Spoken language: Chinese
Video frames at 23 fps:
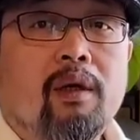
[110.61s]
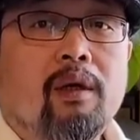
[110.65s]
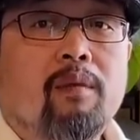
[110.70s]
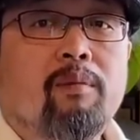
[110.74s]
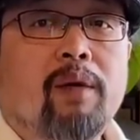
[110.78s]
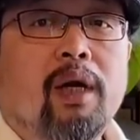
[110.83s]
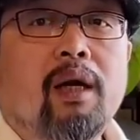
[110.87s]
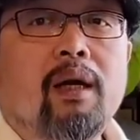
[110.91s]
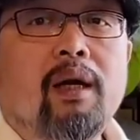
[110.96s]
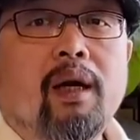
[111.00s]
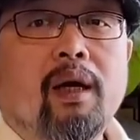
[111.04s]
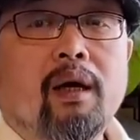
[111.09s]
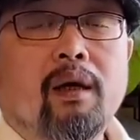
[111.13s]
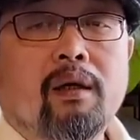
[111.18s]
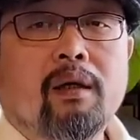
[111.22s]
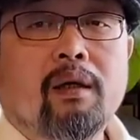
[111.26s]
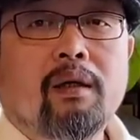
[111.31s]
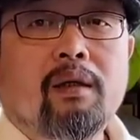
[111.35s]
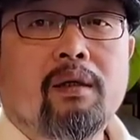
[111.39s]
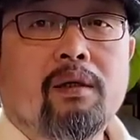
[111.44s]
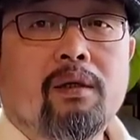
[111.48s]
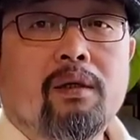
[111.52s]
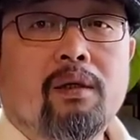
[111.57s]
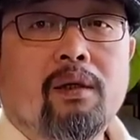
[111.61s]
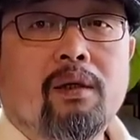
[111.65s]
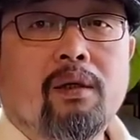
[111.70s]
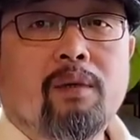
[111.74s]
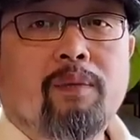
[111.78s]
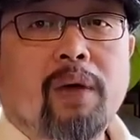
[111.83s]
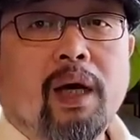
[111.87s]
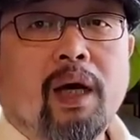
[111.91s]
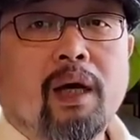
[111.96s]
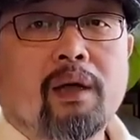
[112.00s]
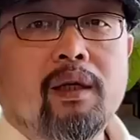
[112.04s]
把两个呃
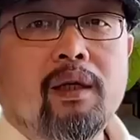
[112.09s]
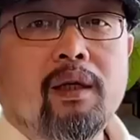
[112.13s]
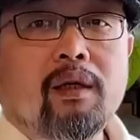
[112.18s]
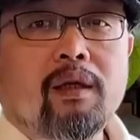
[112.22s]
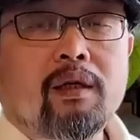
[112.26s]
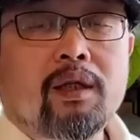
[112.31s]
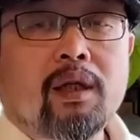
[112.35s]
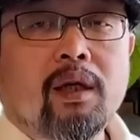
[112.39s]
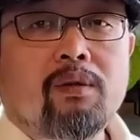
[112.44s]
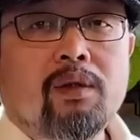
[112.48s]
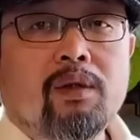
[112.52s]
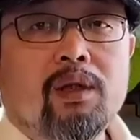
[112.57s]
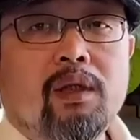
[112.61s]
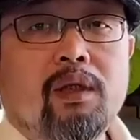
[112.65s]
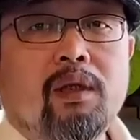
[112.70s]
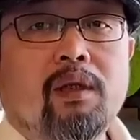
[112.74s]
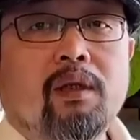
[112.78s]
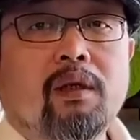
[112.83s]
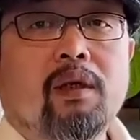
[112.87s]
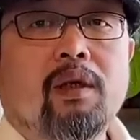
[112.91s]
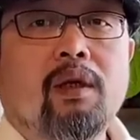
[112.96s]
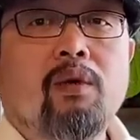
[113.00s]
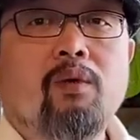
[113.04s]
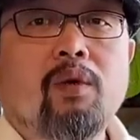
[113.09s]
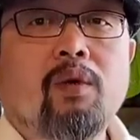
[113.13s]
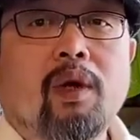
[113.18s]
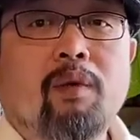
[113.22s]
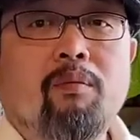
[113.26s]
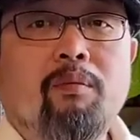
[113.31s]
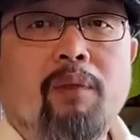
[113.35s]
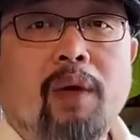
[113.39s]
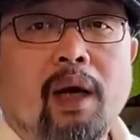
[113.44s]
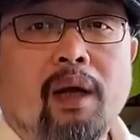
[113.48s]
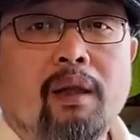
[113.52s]
把这个抄袭的跟这
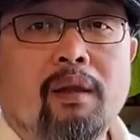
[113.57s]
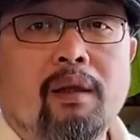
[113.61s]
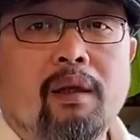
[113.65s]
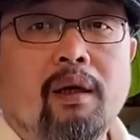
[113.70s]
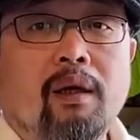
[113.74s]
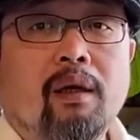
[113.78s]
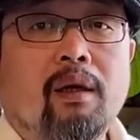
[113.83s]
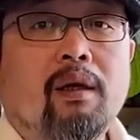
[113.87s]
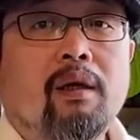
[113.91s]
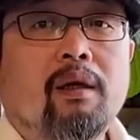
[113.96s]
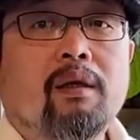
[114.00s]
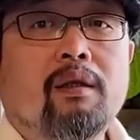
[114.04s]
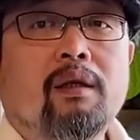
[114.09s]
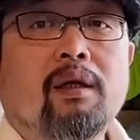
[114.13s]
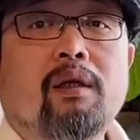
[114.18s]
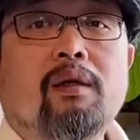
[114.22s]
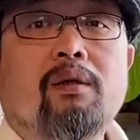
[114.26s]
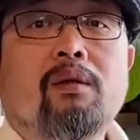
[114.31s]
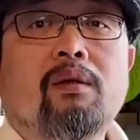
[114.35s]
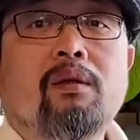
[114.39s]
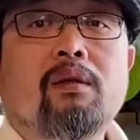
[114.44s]
原版的他